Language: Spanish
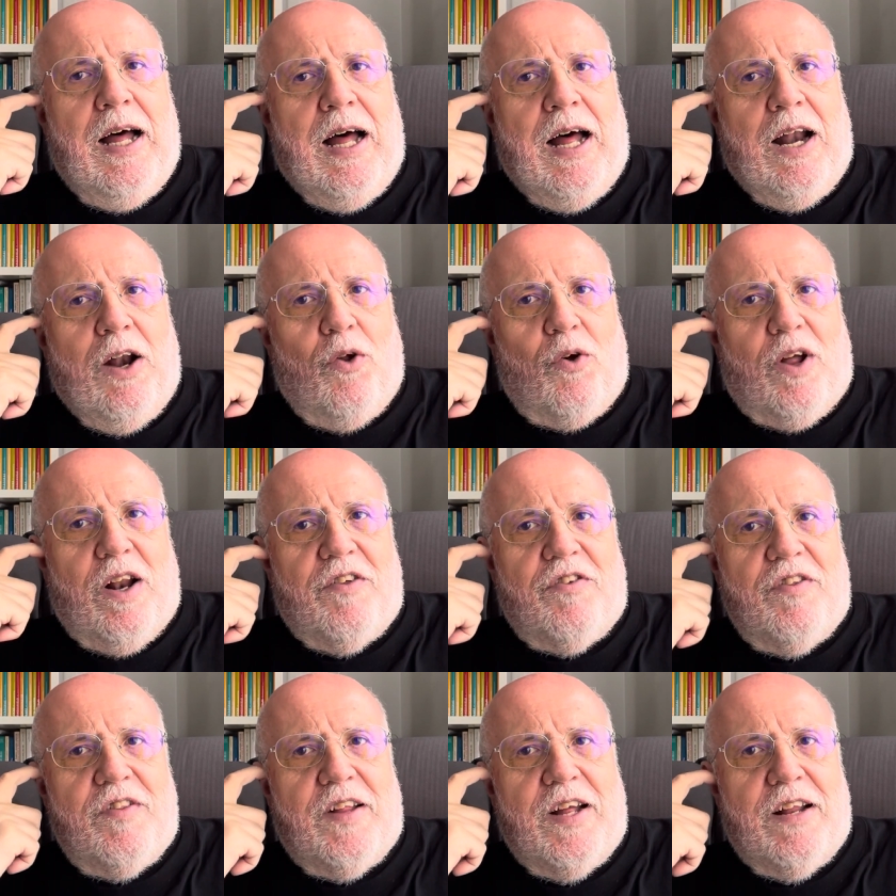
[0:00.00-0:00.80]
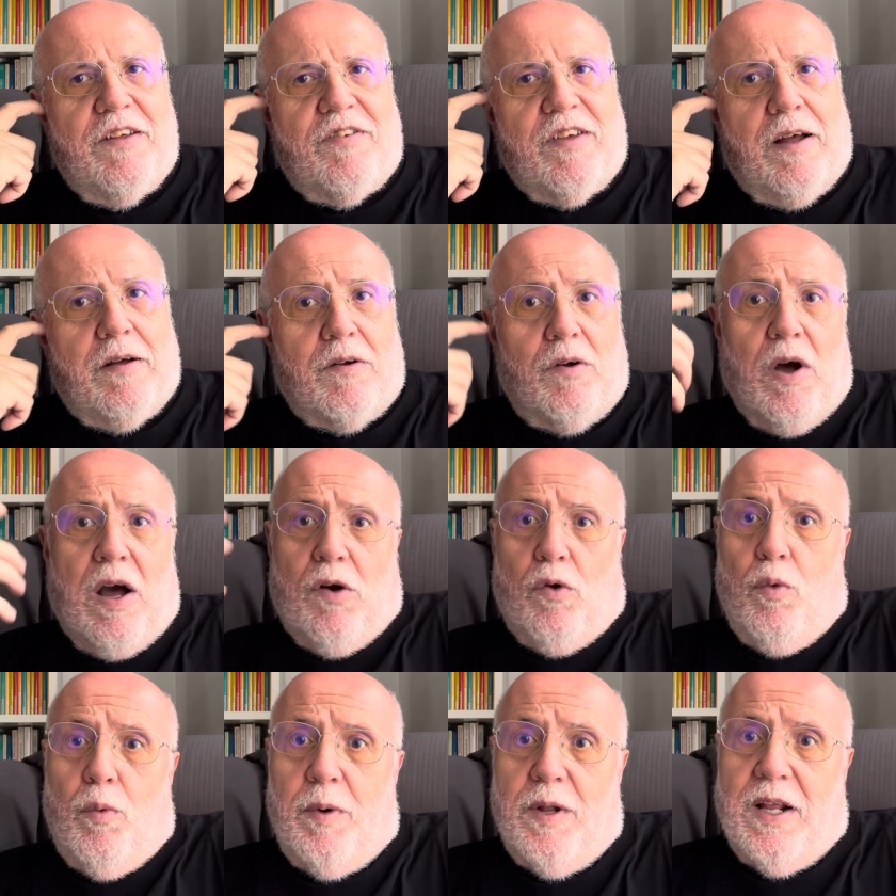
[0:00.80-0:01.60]
lo que les interesa, a
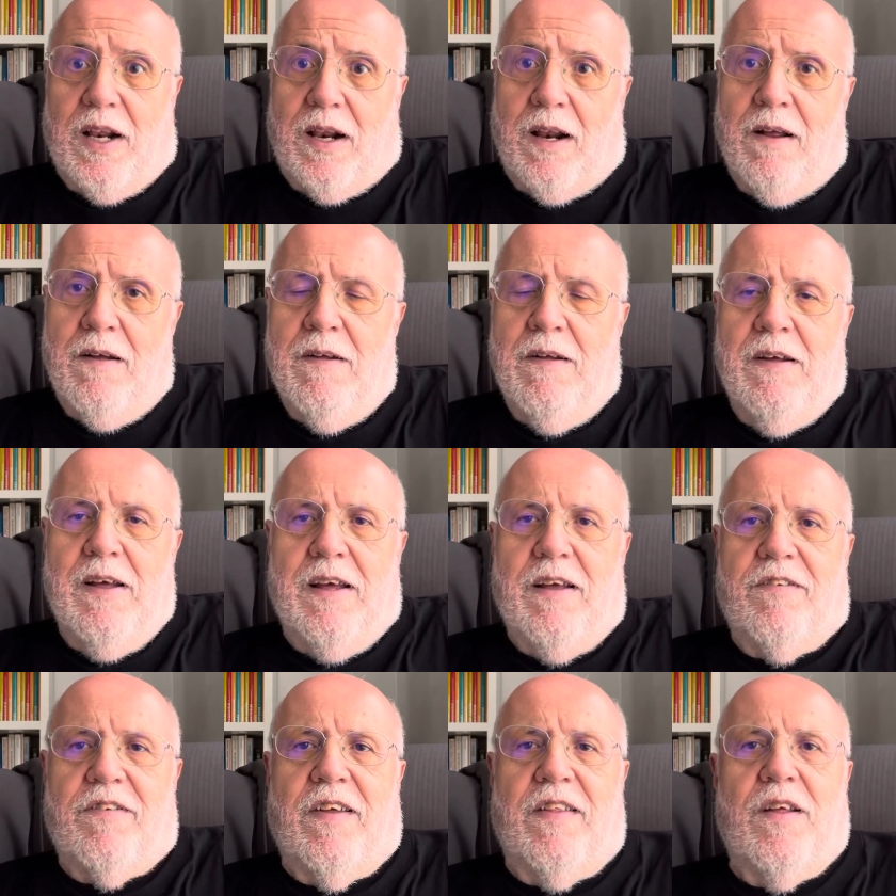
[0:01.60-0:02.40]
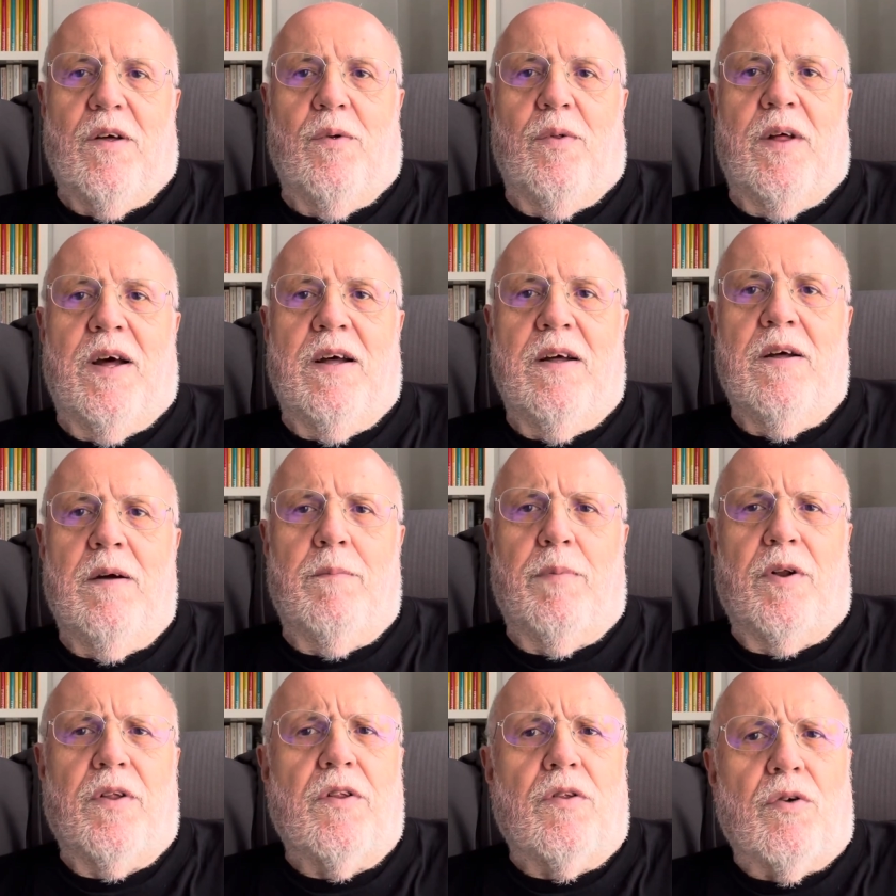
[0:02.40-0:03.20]
cubrir esa deuda.
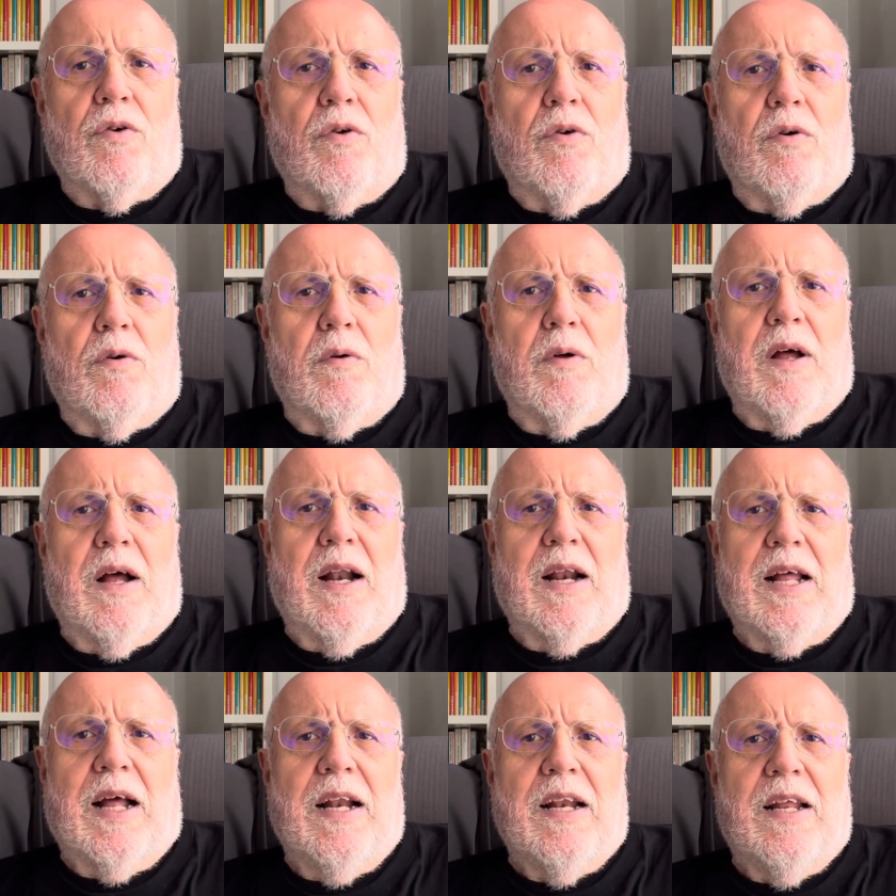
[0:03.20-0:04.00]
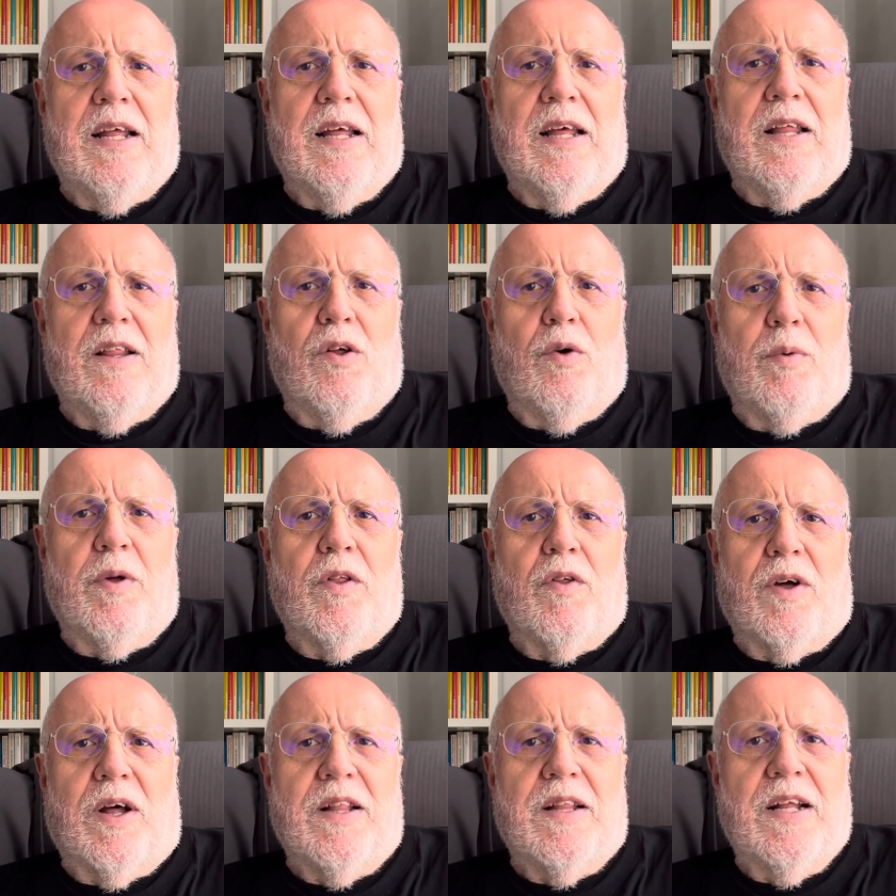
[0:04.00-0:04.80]
Por cierto, alcalde de
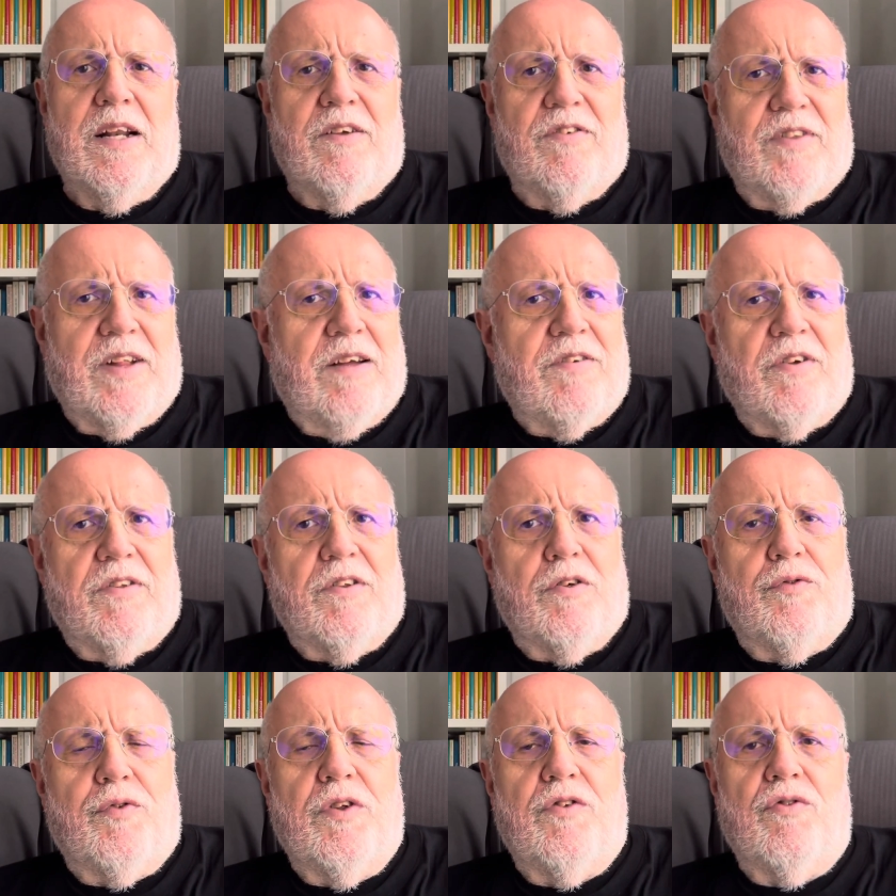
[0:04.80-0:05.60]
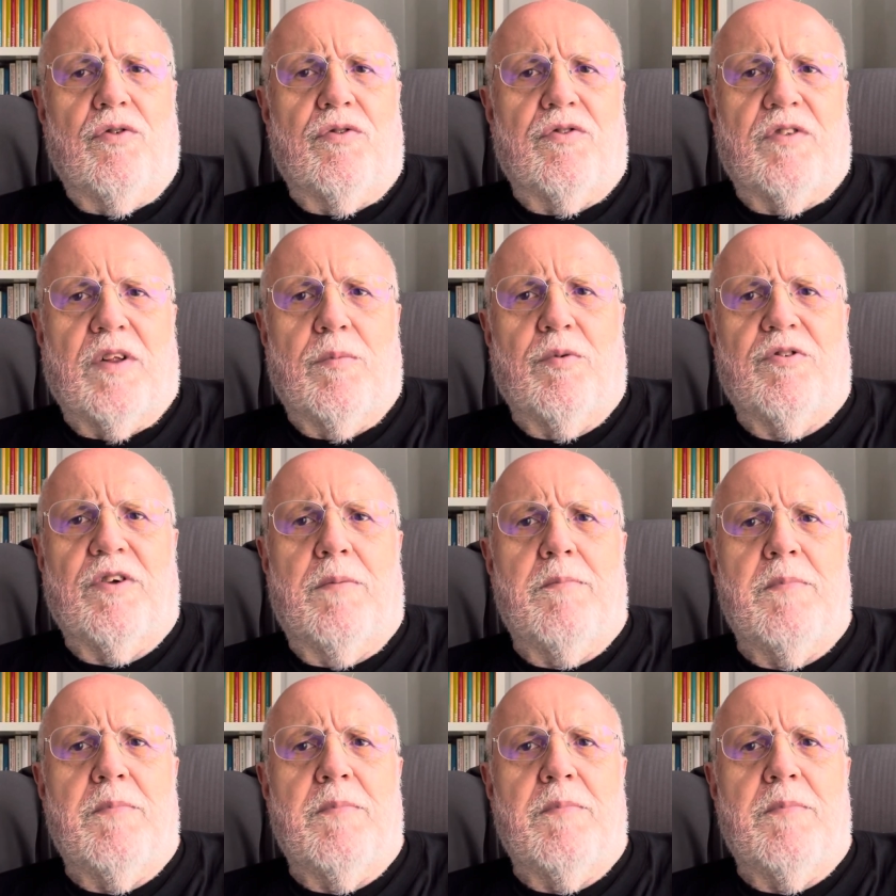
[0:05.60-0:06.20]
Oviedo, Cantelli, ¿está satisfecho? Estamos ya en